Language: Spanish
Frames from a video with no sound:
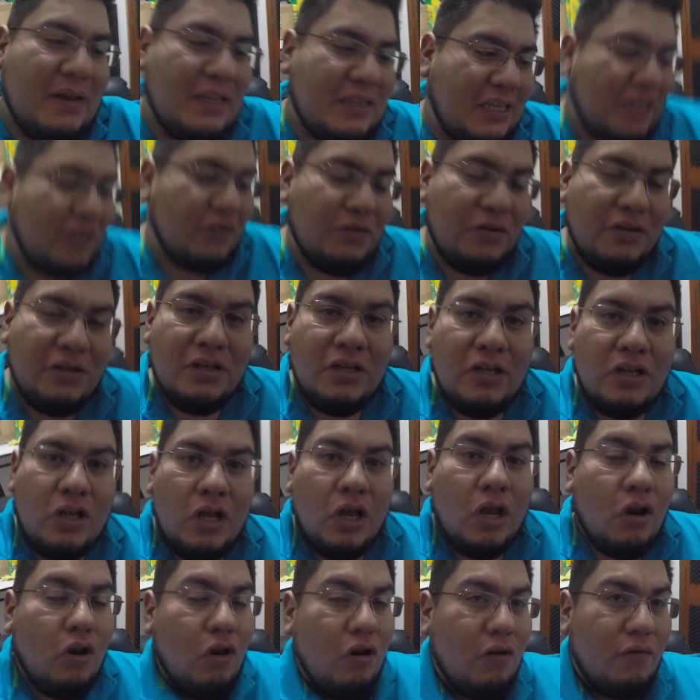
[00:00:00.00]
partido.
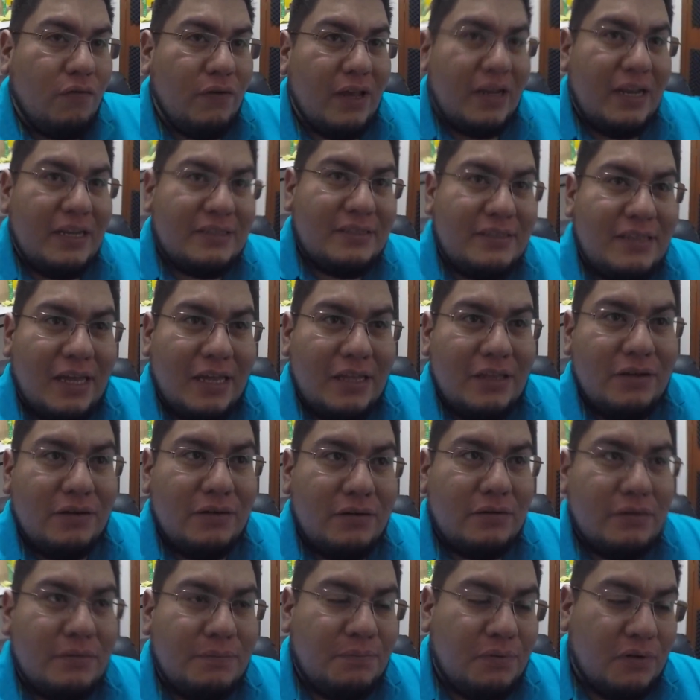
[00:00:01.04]
No fui al
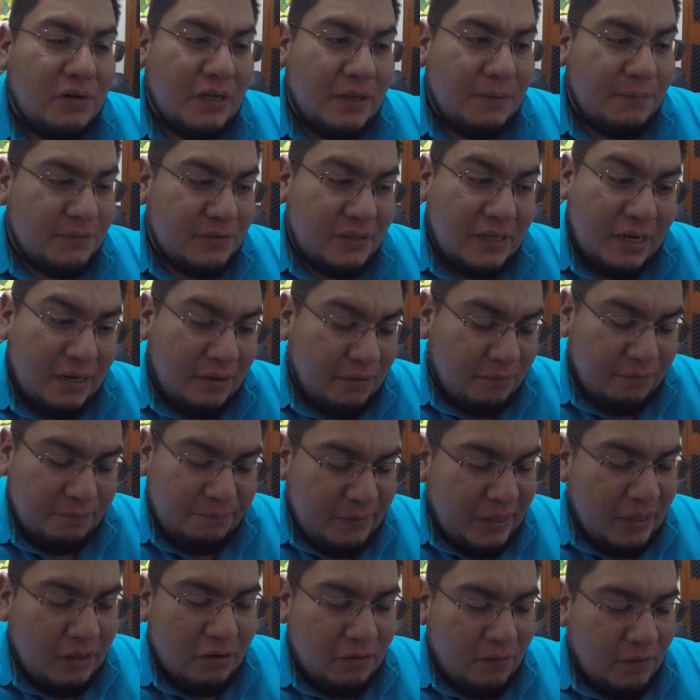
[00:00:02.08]
estadio porque pues era un
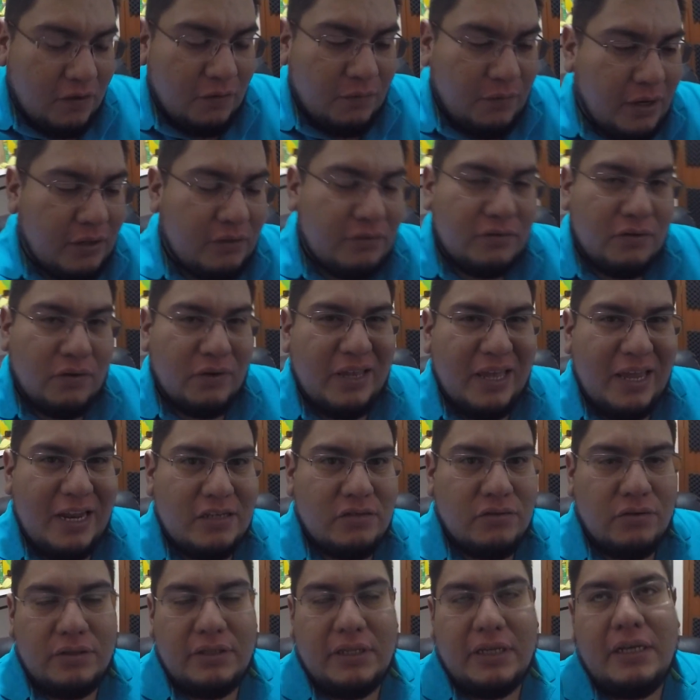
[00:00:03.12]
pedo de los boletos,
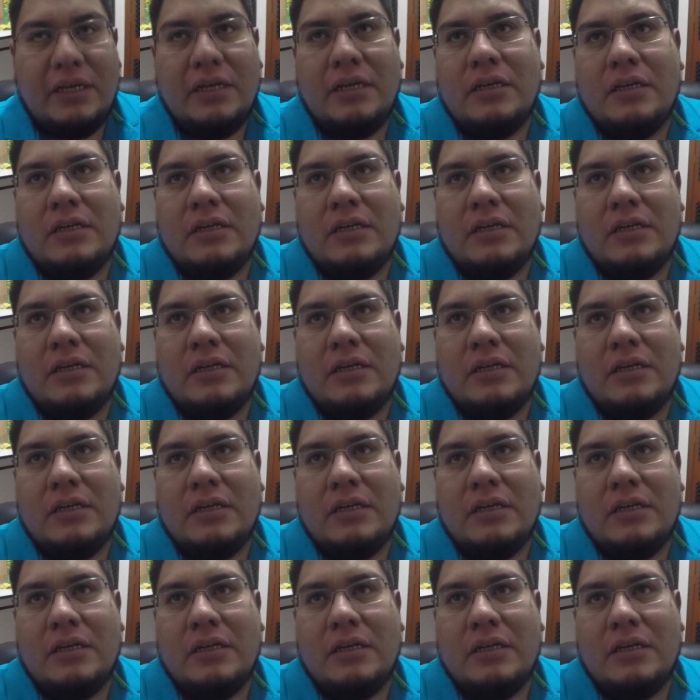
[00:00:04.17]
lo conté.